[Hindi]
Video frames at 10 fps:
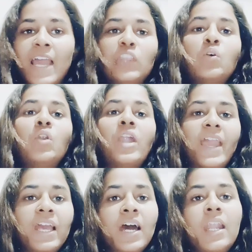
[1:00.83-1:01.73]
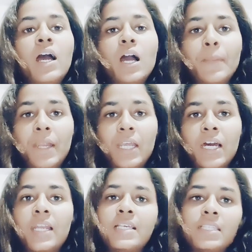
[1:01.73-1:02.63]
आए तो लाइक करना कमेंट
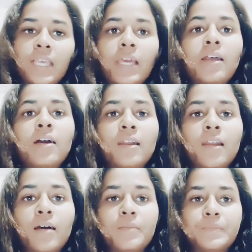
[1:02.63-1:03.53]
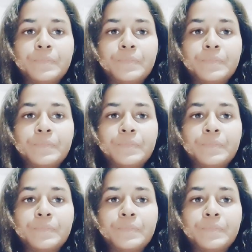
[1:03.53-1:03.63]
करना शेयर करना